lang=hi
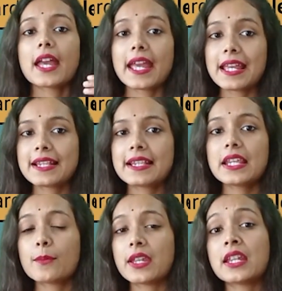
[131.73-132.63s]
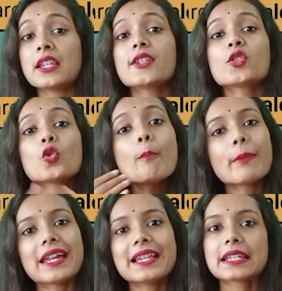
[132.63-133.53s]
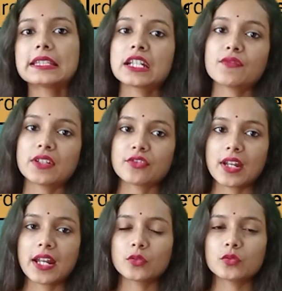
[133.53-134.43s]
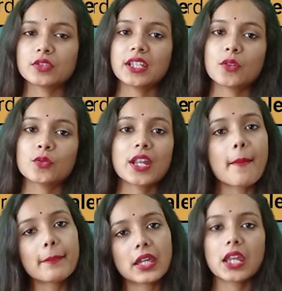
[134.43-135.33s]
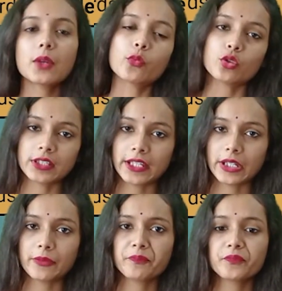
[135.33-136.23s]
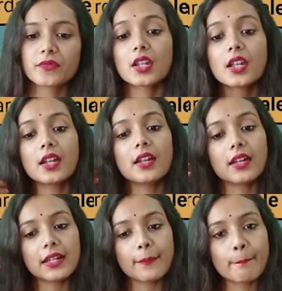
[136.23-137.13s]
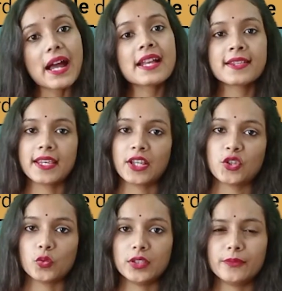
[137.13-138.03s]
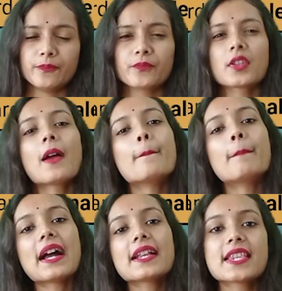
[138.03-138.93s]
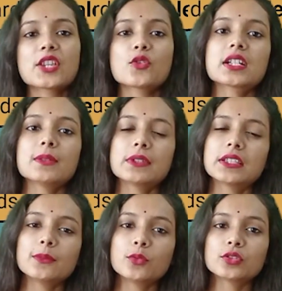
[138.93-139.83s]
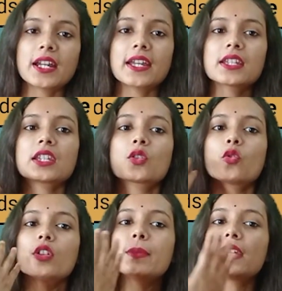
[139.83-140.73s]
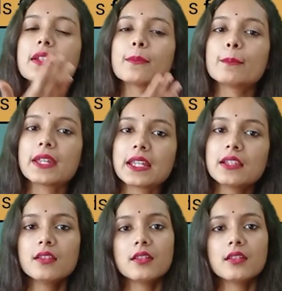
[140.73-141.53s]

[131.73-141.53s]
ऐसे मेल जो मेल की तरफ अट्रैक्ट होते हैं उन्हें हम गे बोलते हैं बायसेक्सुअल बायसेक्सुअल का मतलब होता है कि कोई भी एक मेल